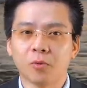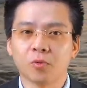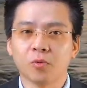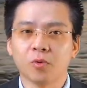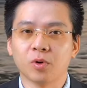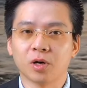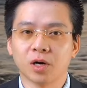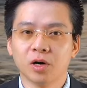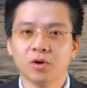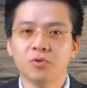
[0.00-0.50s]
của
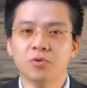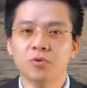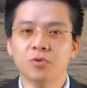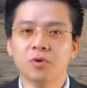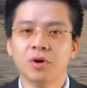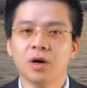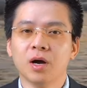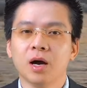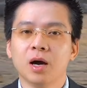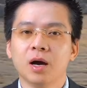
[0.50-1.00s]
câu
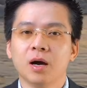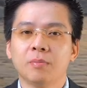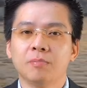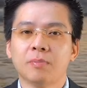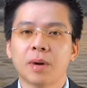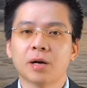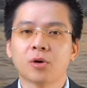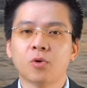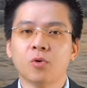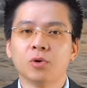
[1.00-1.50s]

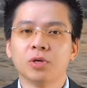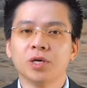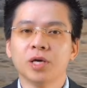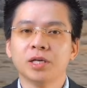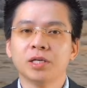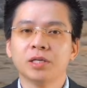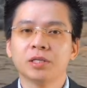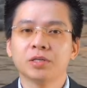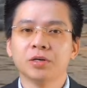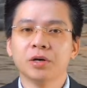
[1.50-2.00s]
mà cổ
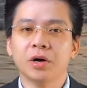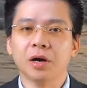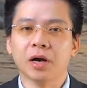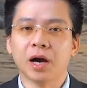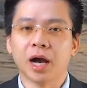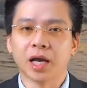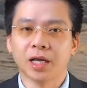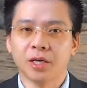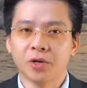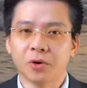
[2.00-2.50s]
nhân thường
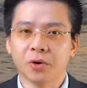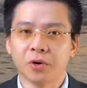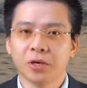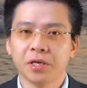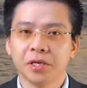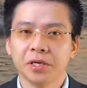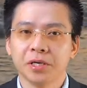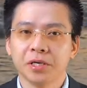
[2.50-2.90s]
hay nói